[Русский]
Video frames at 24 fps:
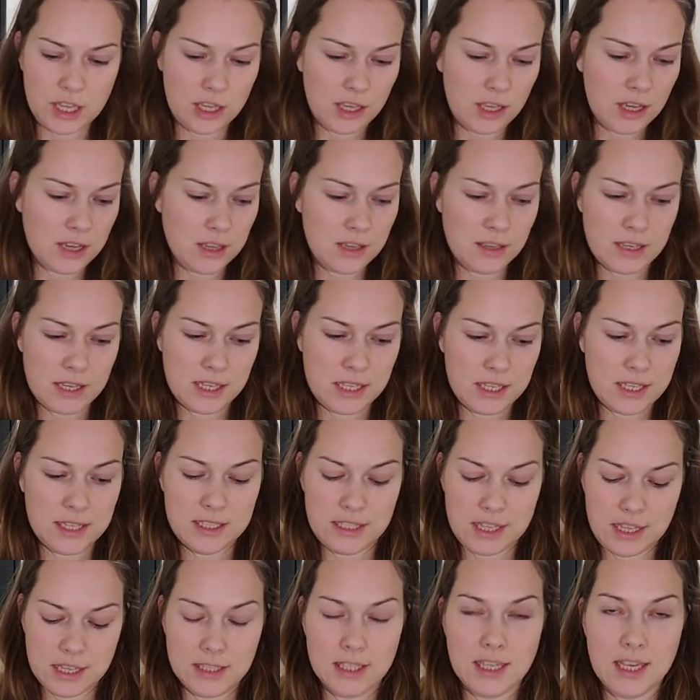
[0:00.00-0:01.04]
а, а,
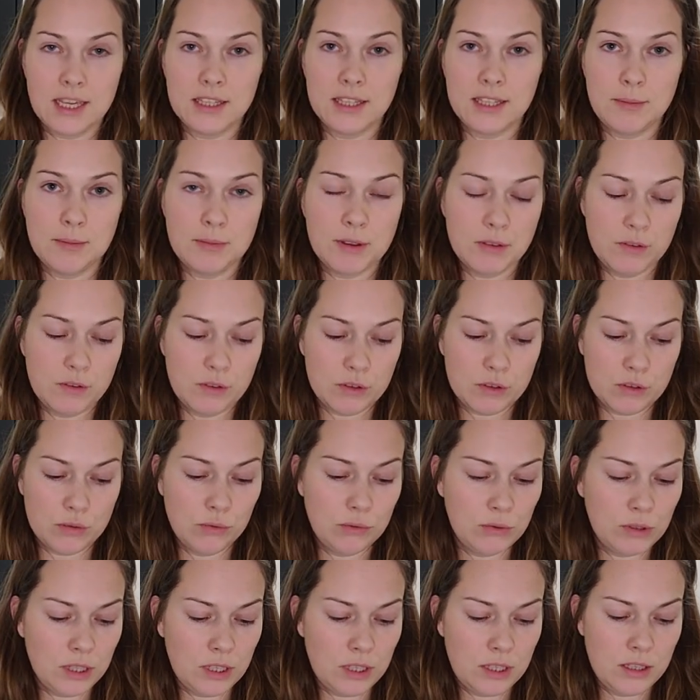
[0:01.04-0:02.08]
остатки она мне
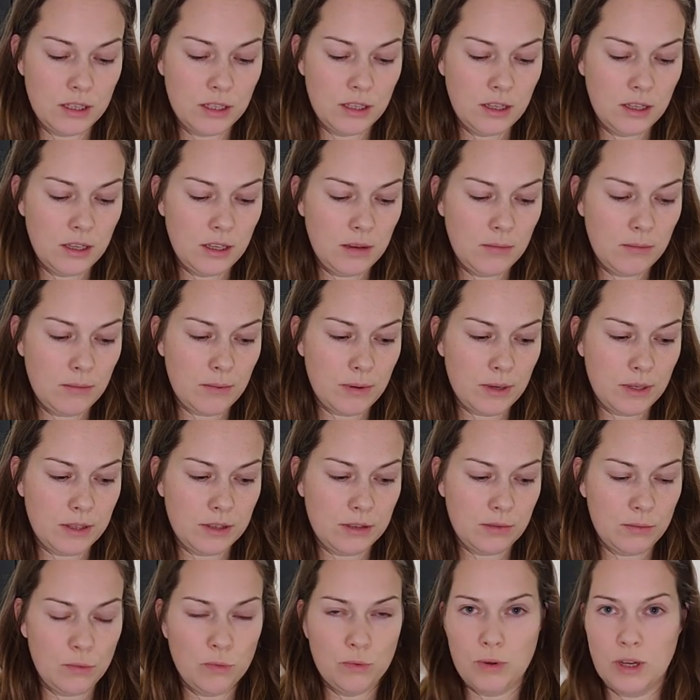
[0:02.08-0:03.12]
вернула.
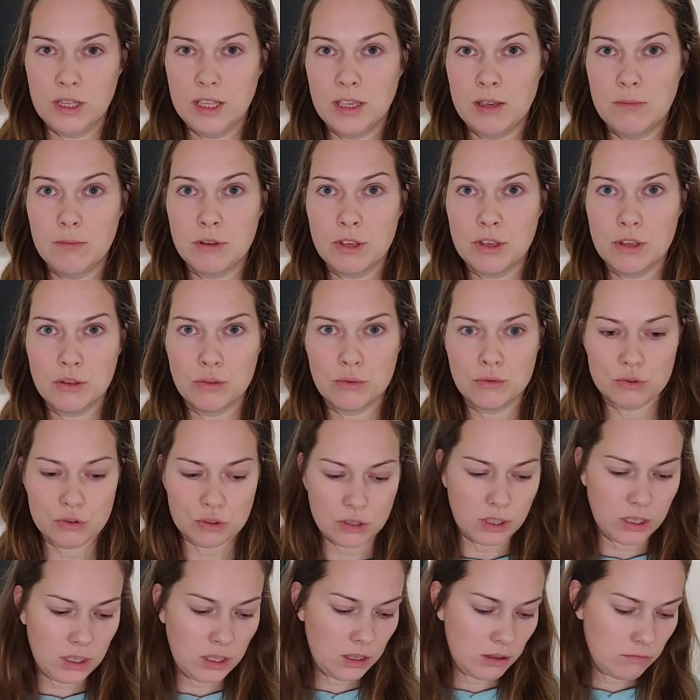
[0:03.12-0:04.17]
Поэтому они мне не
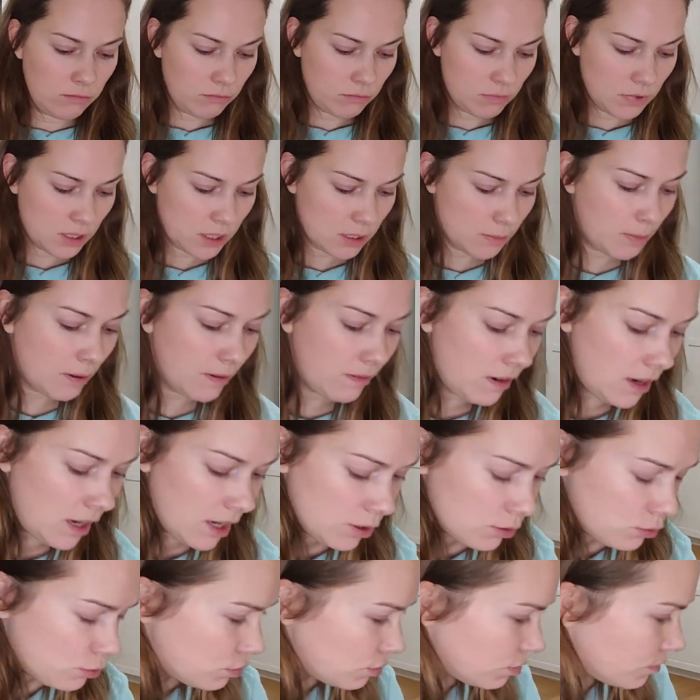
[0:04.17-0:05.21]
нужны,
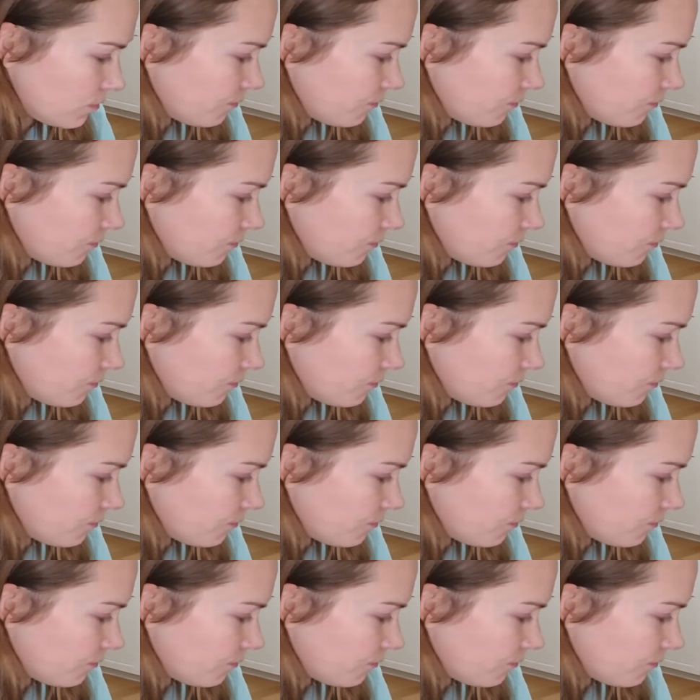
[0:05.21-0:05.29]
избавляюсь.